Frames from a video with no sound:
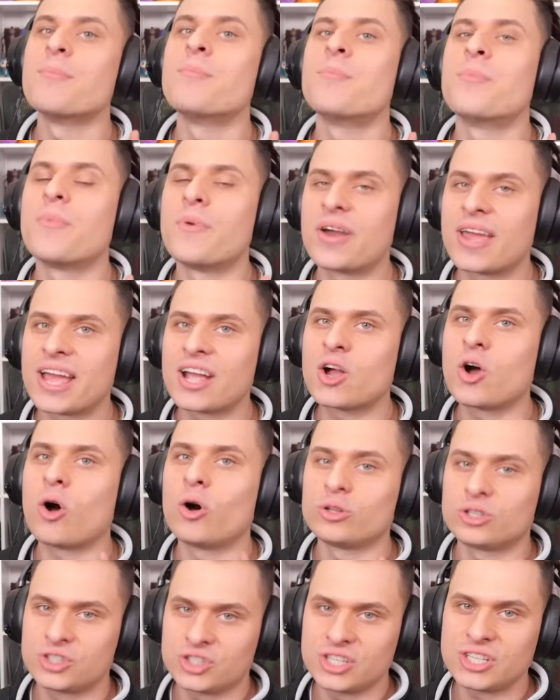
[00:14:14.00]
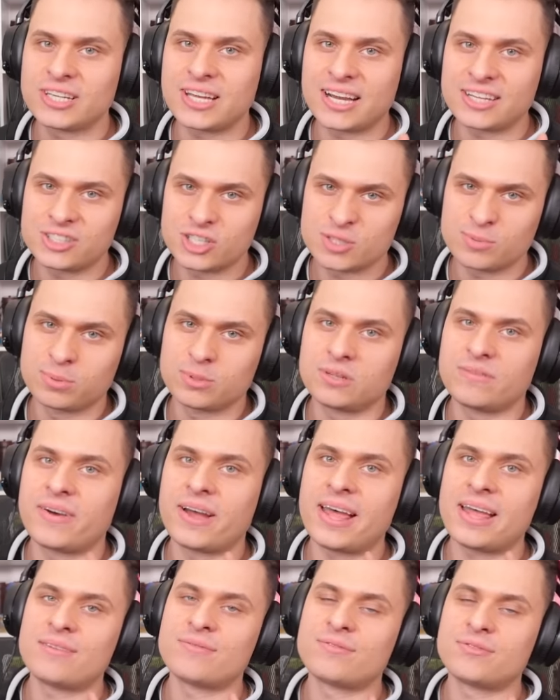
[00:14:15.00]
mojego odcinka, gdzie
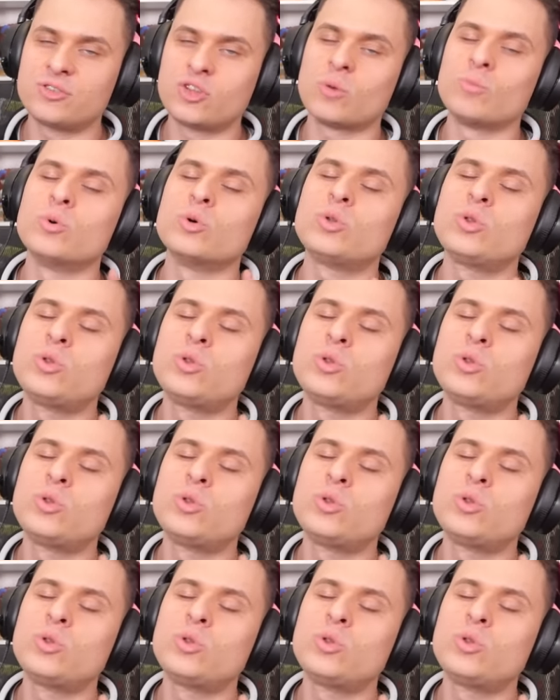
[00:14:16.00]
zbudowałem w domu